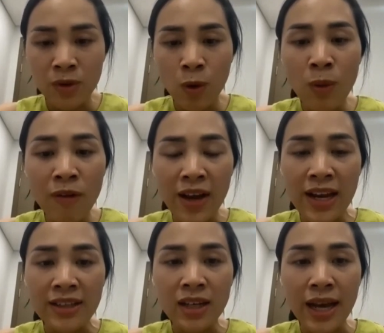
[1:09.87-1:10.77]
Cũng không
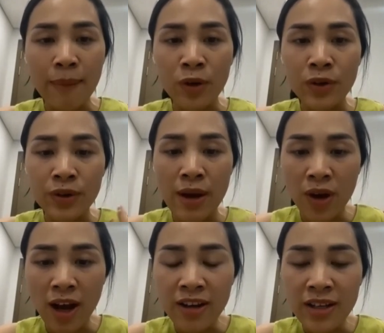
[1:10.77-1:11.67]
phải là tất cả mọi người đều
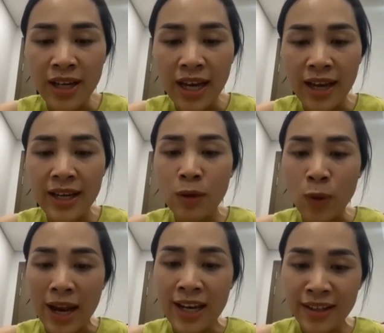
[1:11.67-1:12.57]
có những cái kết
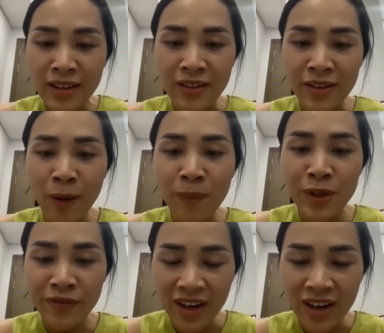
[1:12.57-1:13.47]
quả lý tưởng giống
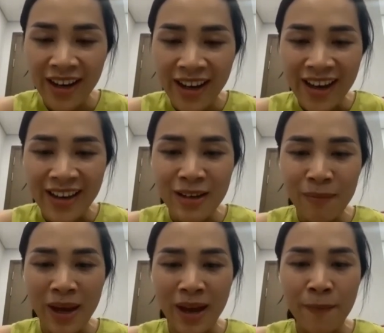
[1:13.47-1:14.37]
như Vân,
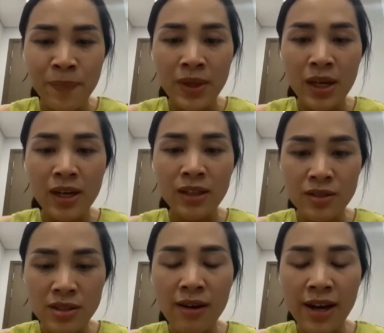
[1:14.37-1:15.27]
nhưng mà
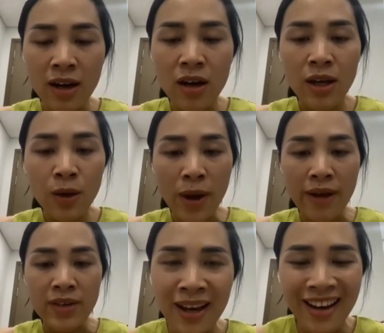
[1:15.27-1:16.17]
thực sự là nó có kết
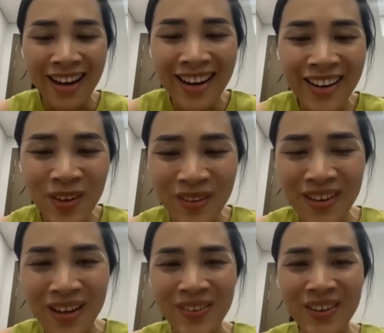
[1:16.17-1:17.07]
quả rất là tuyệt
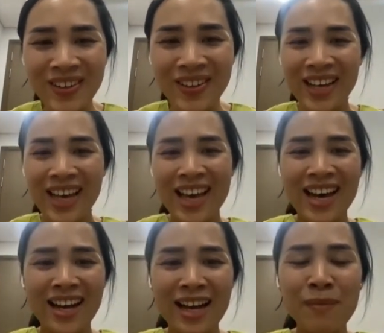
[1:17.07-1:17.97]
vời mọi người.
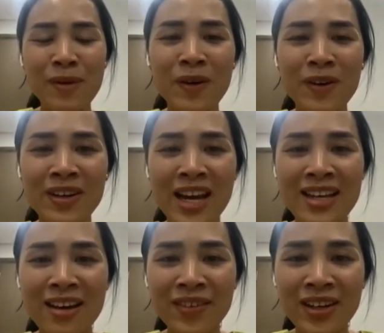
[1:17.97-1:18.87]
Cảm ơn mọi người đã
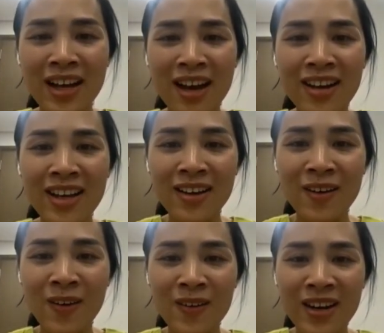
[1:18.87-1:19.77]
cho Vân có cái cơ
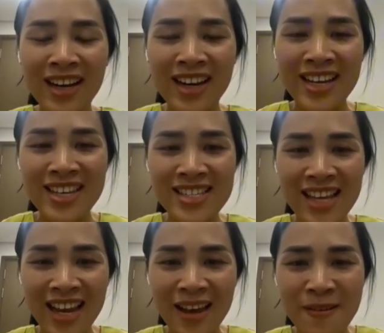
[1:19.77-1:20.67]
hội lên đây chia
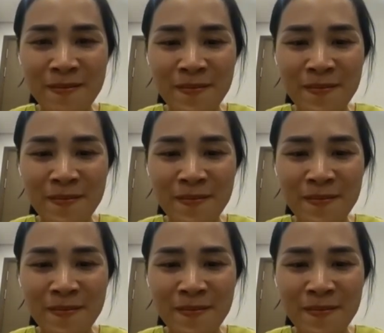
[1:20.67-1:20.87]
sẻ.